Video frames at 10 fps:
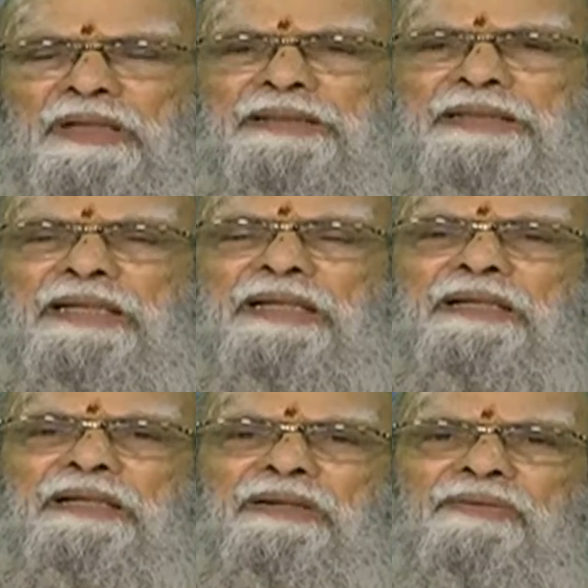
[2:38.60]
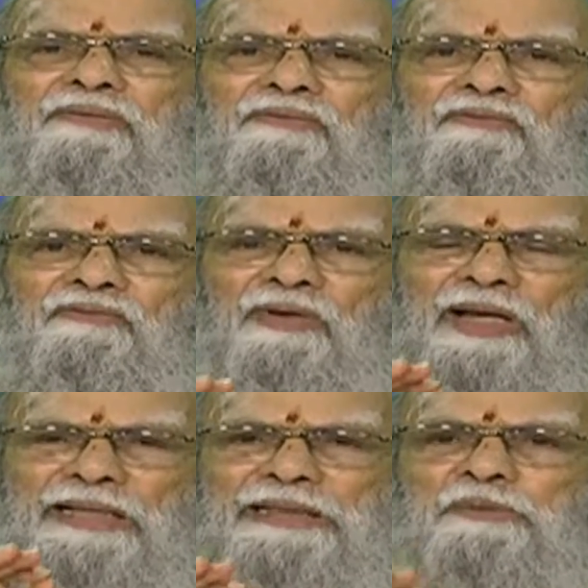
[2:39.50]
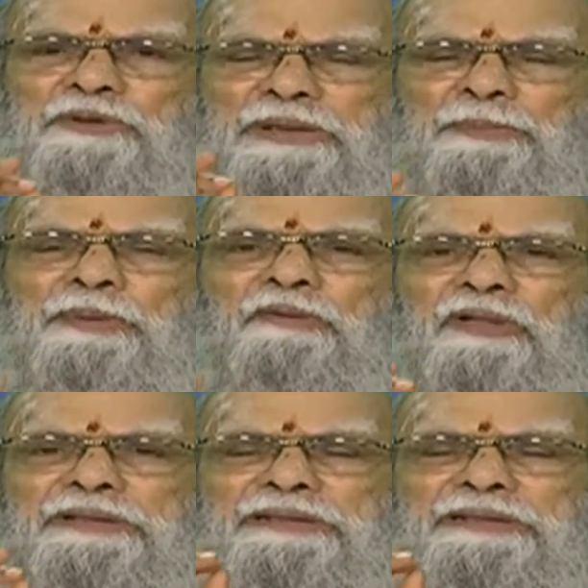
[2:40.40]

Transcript: అంటే వేదము చెప్పిన ఒక